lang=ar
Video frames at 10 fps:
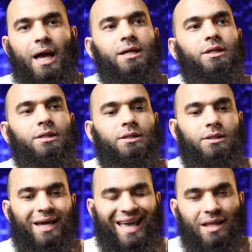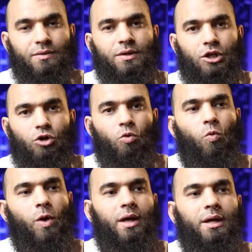اي حد ان
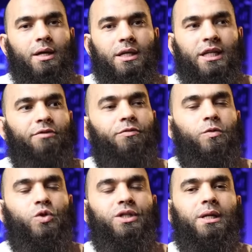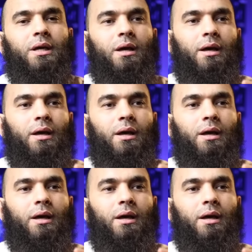هو ينفث